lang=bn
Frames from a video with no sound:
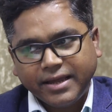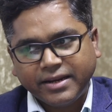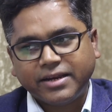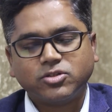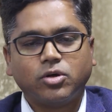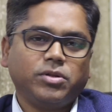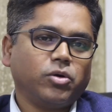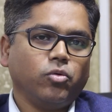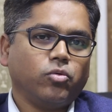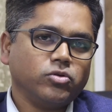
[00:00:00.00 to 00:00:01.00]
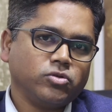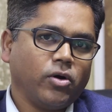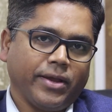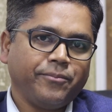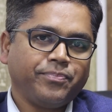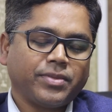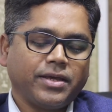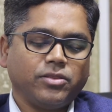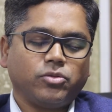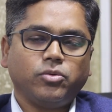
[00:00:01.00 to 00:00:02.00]
ইনক্রিজ অফ দ্য গ্লুকোজ হয়
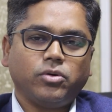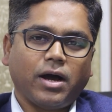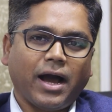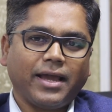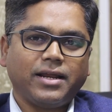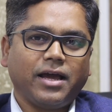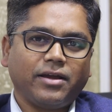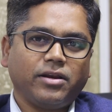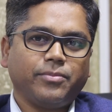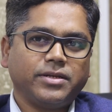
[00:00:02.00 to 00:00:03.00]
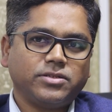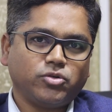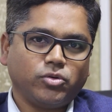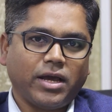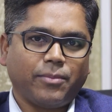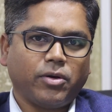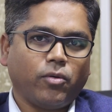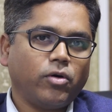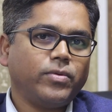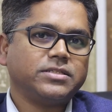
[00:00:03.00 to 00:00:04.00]
কিন্তু হাই গ্লাইক্লিমিনিস যদি আমরা
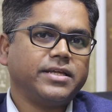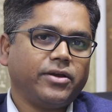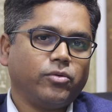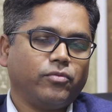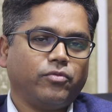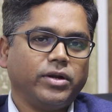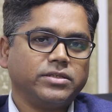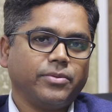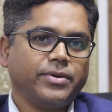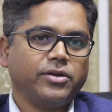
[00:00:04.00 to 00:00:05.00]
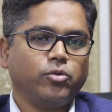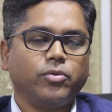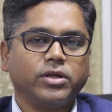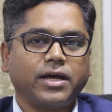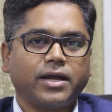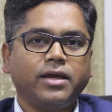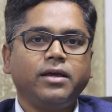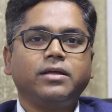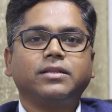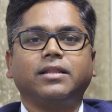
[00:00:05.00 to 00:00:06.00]
অলওয়েজ দেখি কোনো ফুডের সেভেন্টির উপরে থাকে
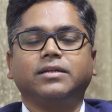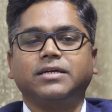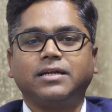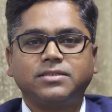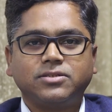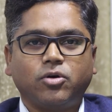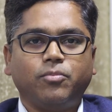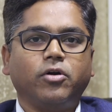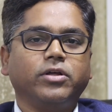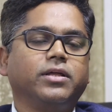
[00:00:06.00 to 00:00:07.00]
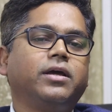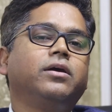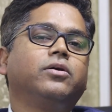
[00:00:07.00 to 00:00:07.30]
তাদের চান্সেস অফ বডিতে